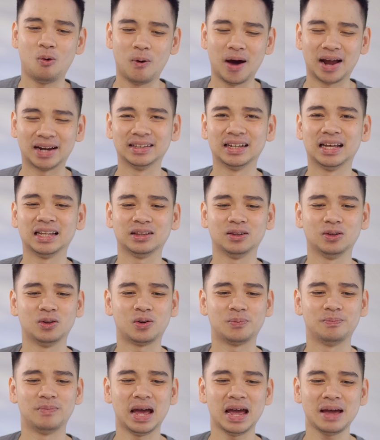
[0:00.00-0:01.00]
warna
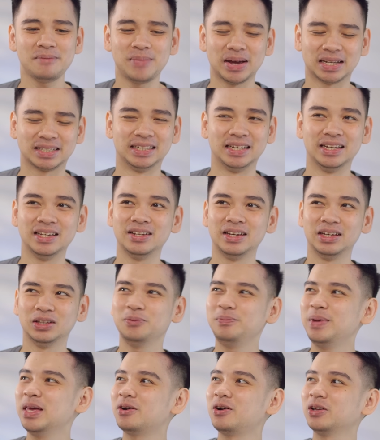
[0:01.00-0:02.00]
telur bebek sih. Itu
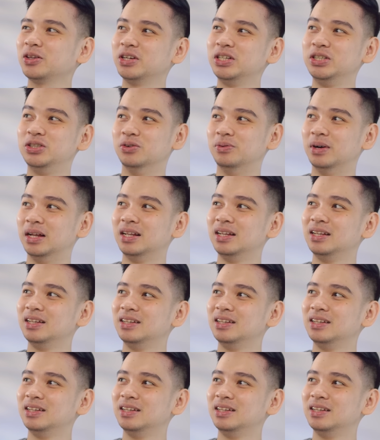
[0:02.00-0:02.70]
biru atau hijau, Pak?